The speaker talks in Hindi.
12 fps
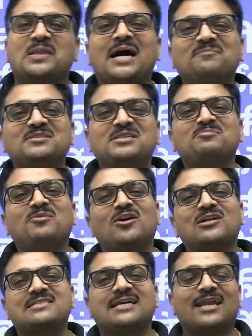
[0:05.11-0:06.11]
आप में से
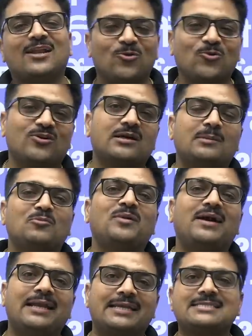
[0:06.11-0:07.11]
बहुत सारे लोग
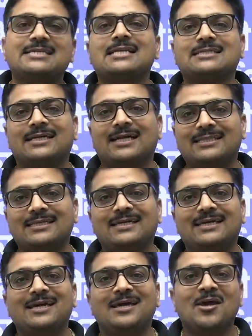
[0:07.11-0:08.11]
मोबाइल रिचार्ज कराते
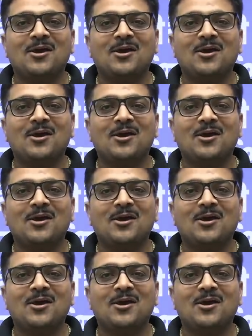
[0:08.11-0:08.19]
हैं